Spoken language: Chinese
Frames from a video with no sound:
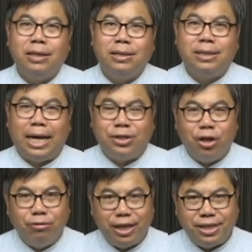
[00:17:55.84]
在
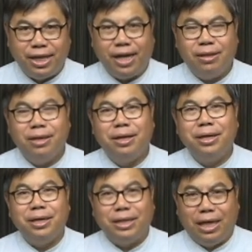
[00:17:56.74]
教会间。
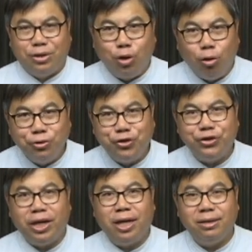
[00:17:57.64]
也充斥
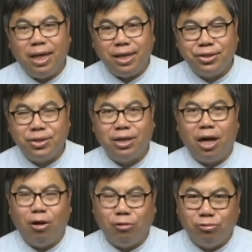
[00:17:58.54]
的类似
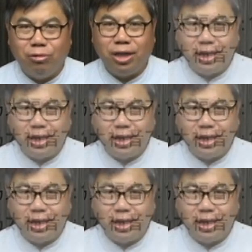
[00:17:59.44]
好多的